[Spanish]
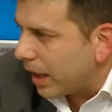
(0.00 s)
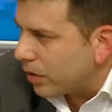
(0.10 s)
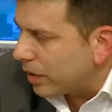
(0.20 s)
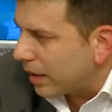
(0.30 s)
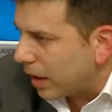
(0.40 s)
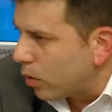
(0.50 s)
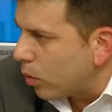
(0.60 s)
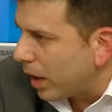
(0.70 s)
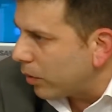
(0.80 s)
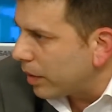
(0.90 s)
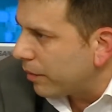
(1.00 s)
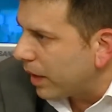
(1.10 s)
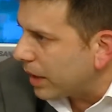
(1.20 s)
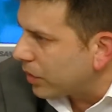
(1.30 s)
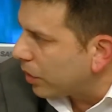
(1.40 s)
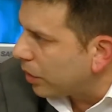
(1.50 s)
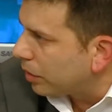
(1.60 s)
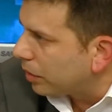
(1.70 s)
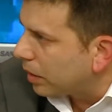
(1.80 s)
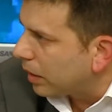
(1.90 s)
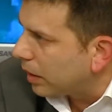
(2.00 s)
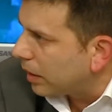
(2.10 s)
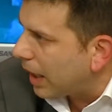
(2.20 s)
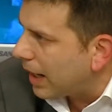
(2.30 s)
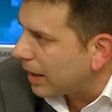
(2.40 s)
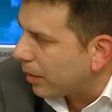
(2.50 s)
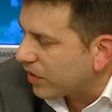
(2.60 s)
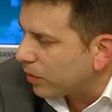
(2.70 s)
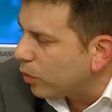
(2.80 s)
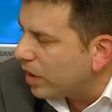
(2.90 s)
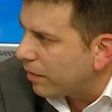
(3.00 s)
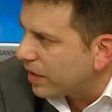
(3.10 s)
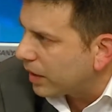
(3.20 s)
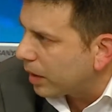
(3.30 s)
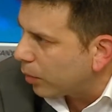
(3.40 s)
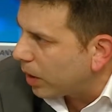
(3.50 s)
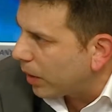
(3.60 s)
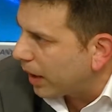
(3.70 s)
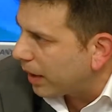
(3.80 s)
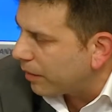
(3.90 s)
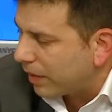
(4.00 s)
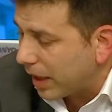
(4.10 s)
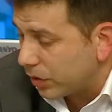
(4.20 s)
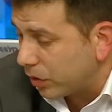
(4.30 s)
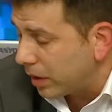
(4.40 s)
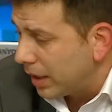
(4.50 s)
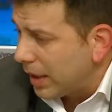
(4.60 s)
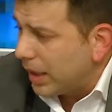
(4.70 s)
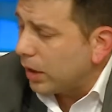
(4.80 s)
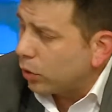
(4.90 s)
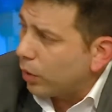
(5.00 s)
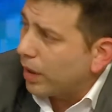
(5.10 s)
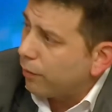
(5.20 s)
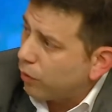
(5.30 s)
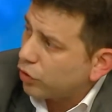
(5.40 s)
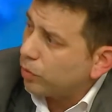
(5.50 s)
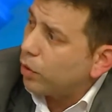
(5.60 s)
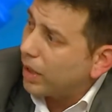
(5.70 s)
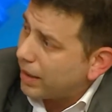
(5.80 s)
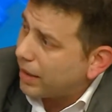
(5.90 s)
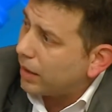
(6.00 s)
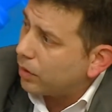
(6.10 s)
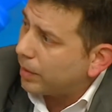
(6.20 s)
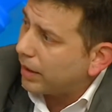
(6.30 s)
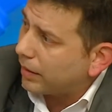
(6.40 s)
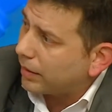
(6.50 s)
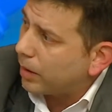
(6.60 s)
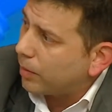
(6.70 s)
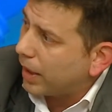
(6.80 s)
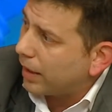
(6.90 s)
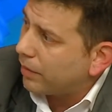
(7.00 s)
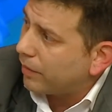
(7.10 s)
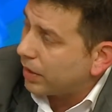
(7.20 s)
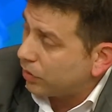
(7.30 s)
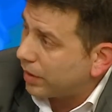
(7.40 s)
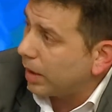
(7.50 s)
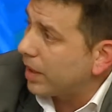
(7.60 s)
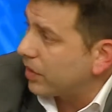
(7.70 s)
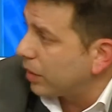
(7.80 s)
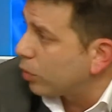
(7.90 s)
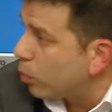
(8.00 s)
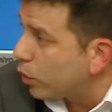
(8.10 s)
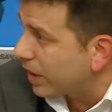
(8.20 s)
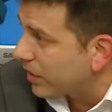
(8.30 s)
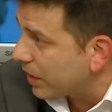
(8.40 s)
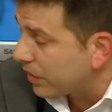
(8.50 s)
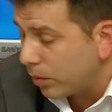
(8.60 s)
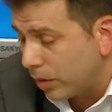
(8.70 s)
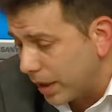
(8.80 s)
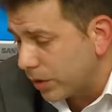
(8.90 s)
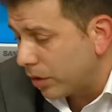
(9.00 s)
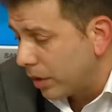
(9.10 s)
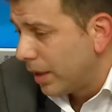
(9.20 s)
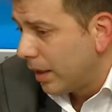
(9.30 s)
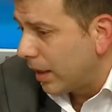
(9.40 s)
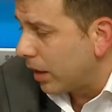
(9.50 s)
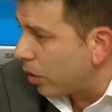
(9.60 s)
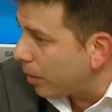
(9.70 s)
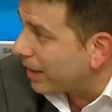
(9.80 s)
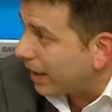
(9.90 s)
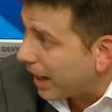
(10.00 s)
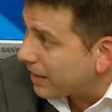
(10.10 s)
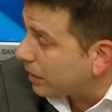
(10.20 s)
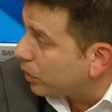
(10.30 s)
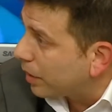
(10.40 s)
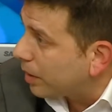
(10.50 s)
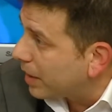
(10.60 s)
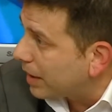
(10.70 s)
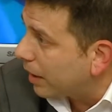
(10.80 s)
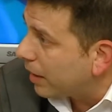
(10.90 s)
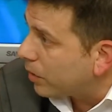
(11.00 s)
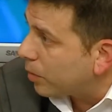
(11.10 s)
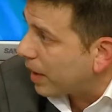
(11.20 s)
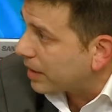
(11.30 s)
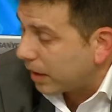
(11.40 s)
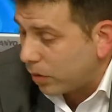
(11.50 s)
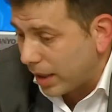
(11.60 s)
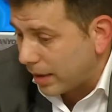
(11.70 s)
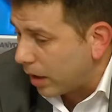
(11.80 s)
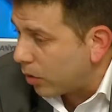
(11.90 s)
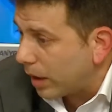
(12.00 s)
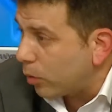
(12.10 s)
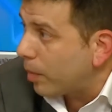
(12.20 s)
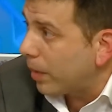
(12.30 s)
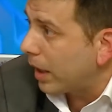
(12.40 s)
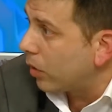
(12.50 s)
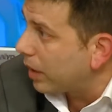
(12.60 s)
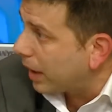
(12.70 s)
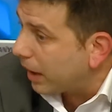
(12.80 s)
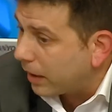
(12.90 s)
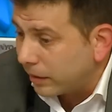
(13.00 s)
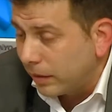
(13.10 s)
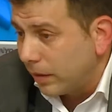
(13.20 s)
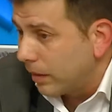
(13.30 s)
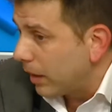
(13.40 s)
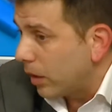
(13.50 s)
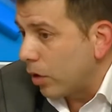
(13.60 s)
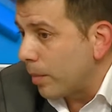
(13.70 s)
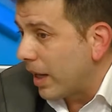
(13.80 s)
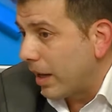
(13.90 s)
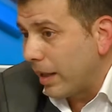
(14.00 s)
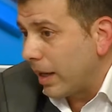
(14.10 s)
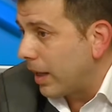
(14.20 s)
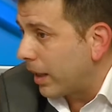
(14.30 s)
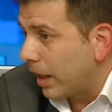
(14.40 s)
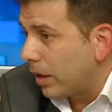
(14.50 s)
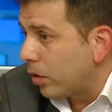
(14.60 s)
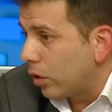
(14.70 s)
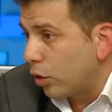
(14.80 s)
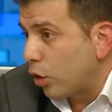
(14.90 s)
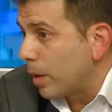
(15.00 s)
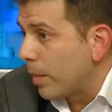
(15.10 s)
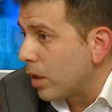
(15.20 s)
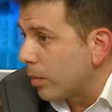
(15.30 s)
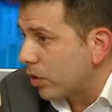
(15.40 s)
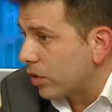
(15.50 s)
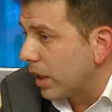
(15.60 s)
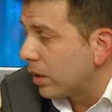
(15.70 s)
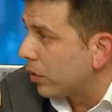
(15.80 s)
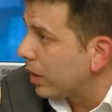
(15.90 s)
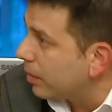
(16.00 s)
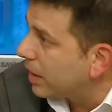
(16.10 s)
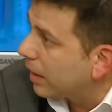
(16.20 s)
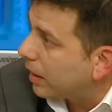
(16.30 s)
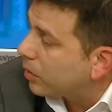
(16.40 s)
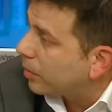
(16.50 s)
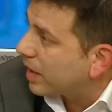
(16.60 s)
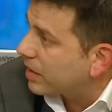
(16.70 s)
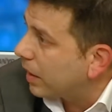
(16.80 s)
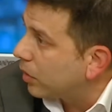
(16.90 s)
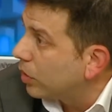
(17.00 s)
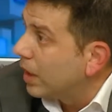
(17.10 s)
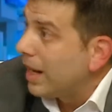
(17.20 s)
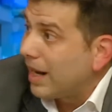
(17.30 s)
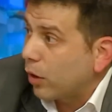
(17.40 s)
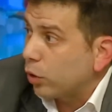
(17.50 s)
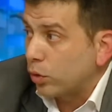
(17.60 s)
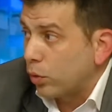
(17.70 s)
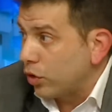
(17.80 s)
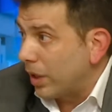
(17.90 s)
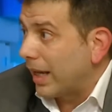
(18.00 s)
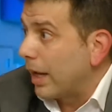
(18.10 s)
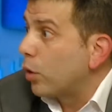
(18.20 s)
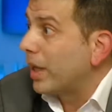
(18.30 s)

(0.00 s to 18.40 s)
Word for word: año ya está jugada una inflación eh, alta, va a ser muy difícil que pueda bajar la inflación y todo el esfuerzo monetario para tratar de bajar la inflación termina siendo muy recesivo. De hecho, la economía está cayendo desde mitad del año pasado y hasta ahora no ha parado de caer. La economía en general ha caído 2,5% desde mitad del año pasado, la construcción ha caído